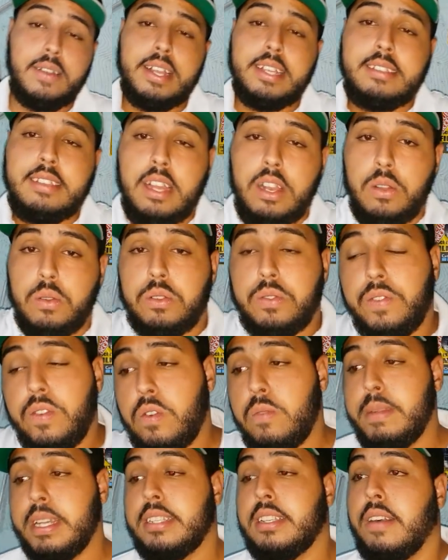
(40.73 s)
Então é isso aí, loucos.
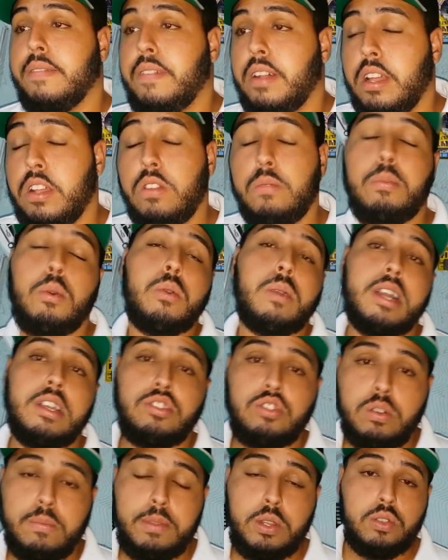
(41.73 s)
Vou começar falando um pouco
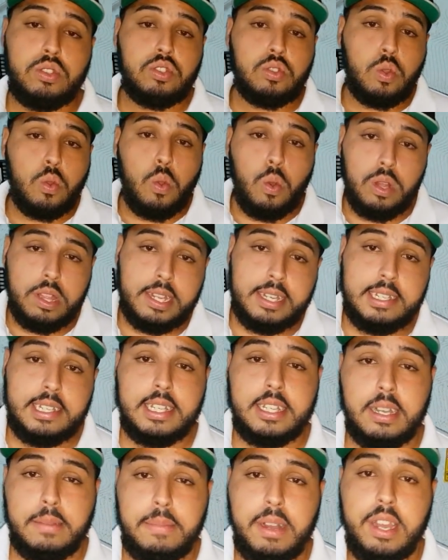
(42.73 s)
aí sobre os contras
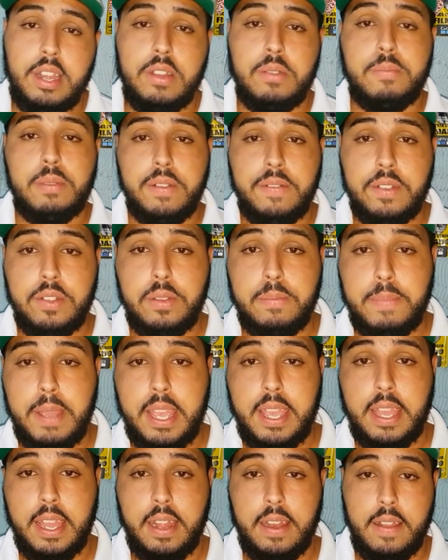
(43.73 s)
de trabalhar em um provedor
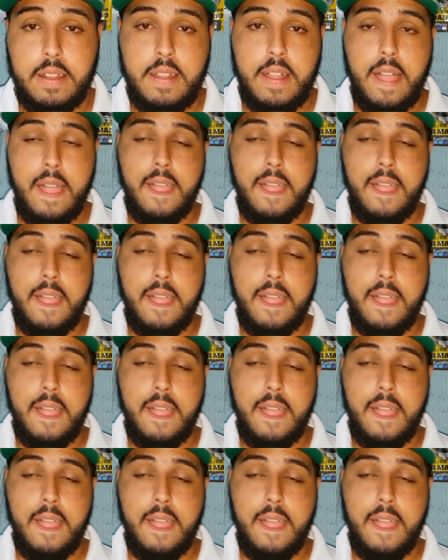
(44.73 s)
pequeno.